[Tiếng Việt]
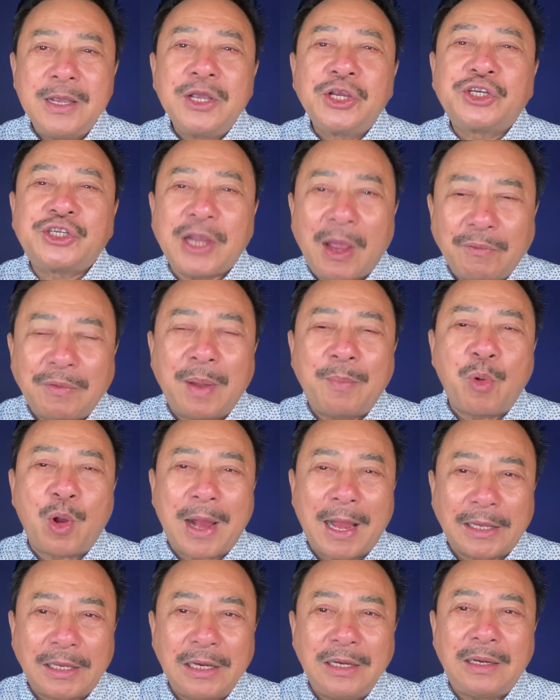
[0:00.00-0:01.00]
Sau năm
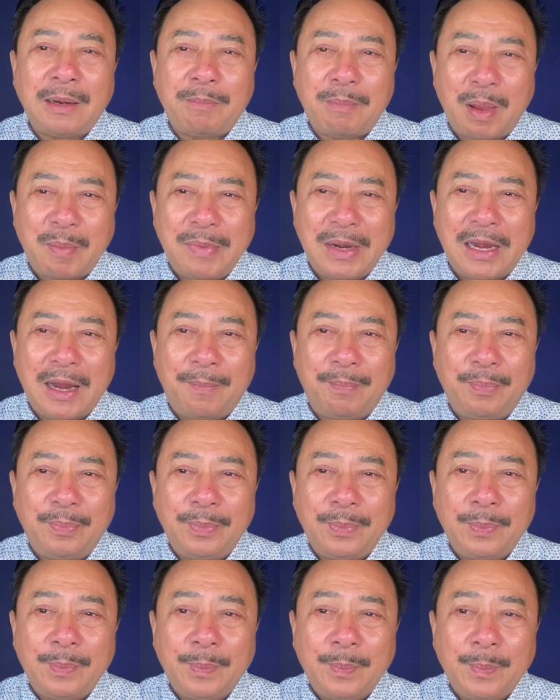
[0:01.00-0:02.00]
1975
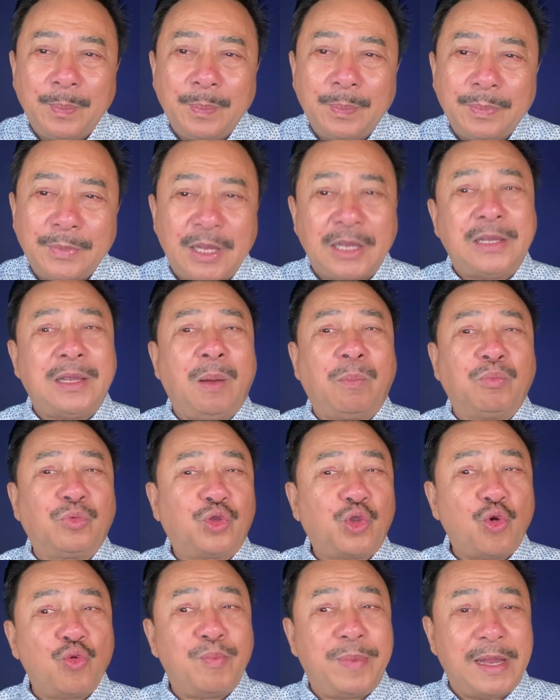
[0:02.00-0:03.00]
thì dòng
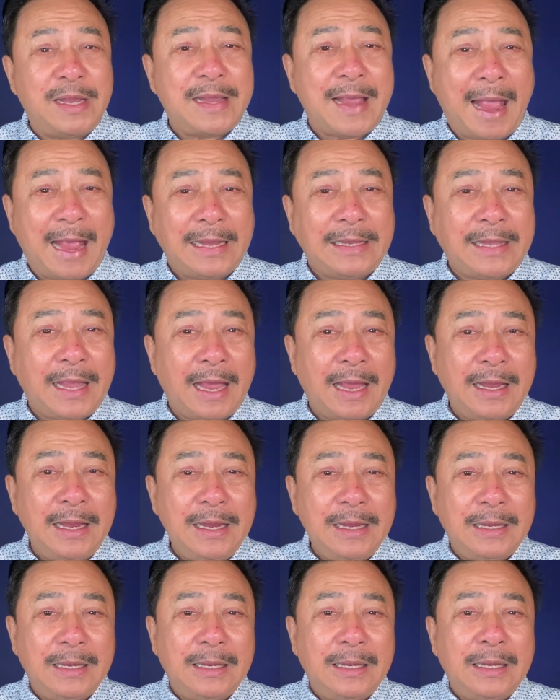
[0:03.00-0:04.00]
tu bị giải thể,
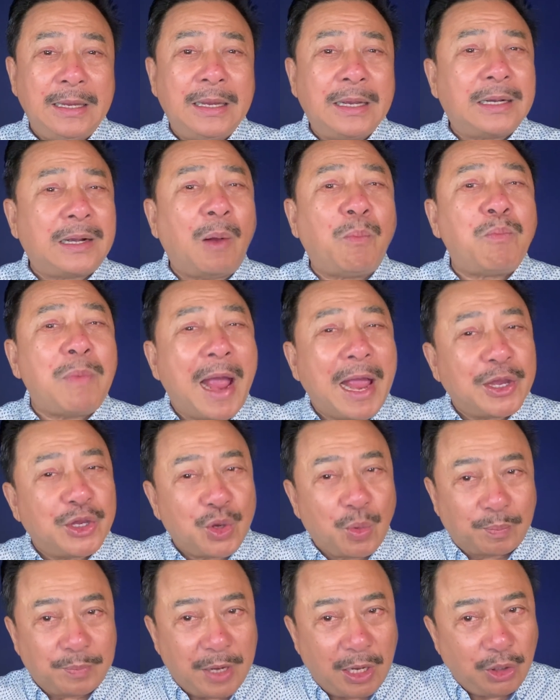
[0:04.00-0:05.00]
không ai
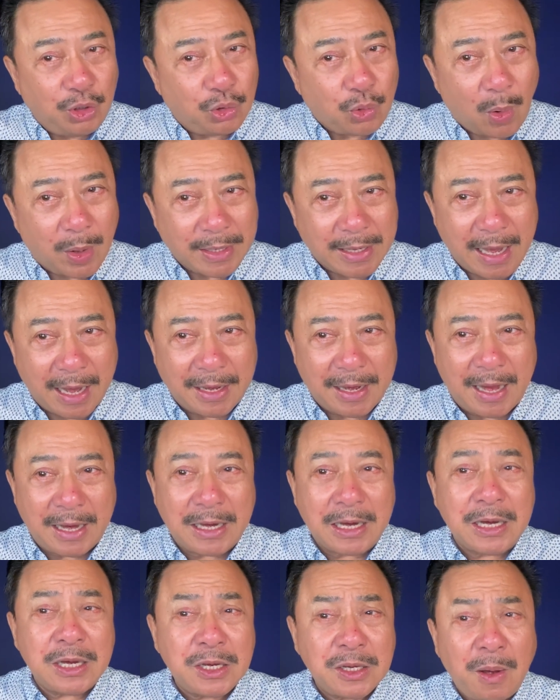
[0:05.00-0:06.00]
dùng đến tòa nhà
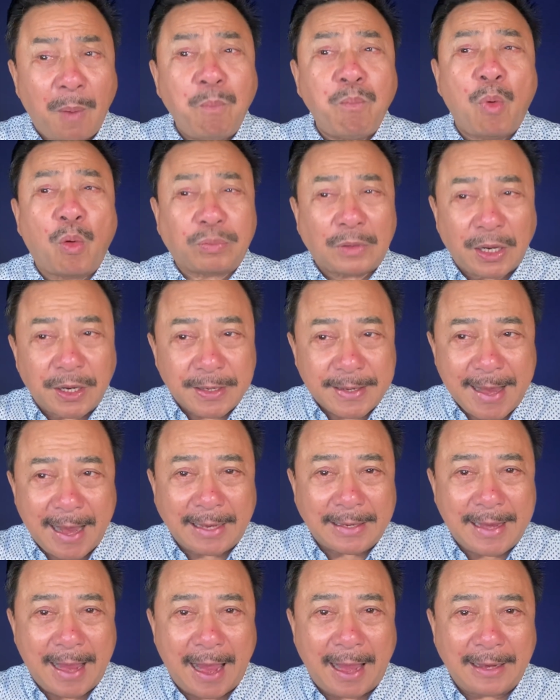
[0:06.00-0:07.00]
này trong một thời
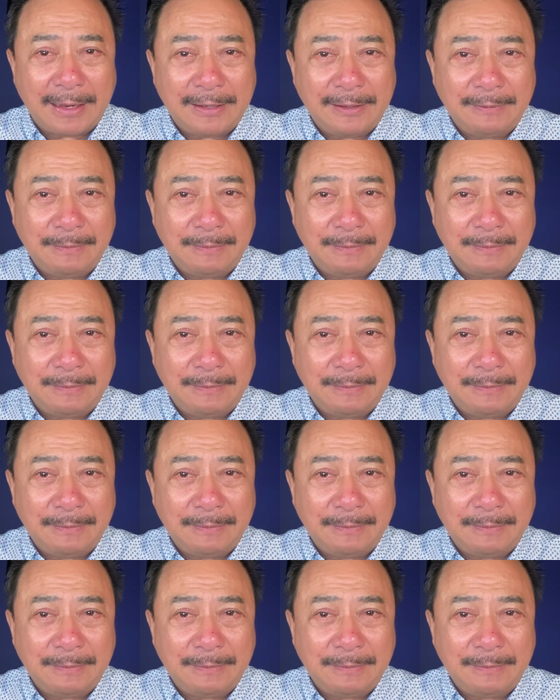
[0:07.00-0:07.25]
gian dài.